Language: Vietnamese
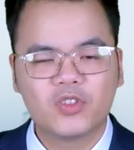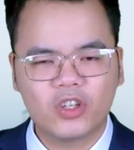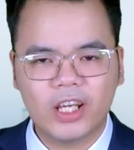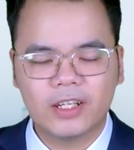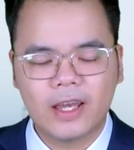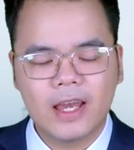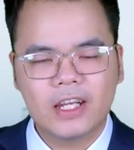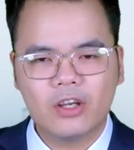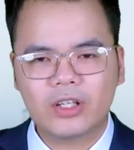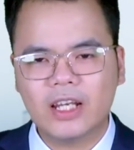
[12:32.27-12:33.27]
Cho nên,
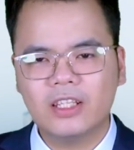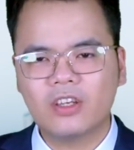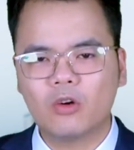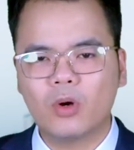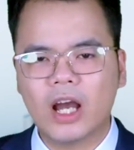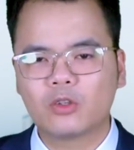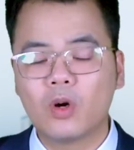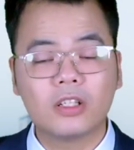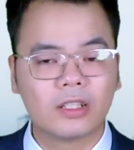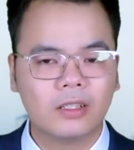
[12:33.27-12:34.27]
nếu cái lý do của Hàn
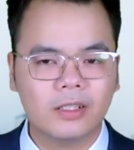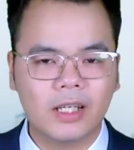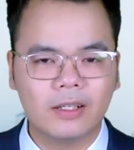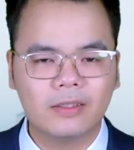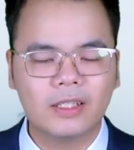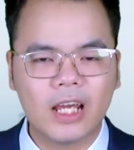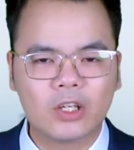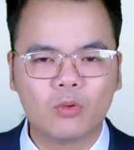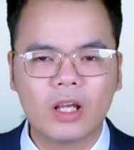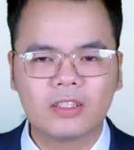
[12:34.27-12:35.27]
Quốc được thừa nhận thì đây
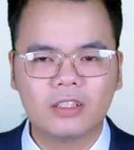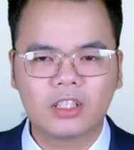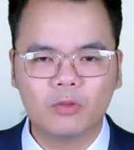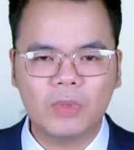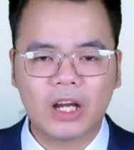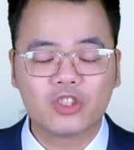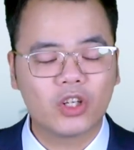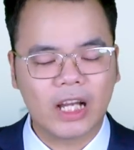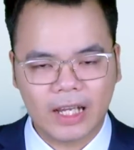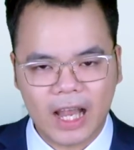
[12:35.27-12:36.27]
cũng là sự công bằng cho
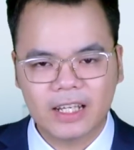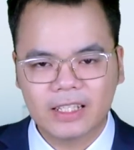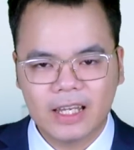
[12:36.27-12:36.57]
cả Nga.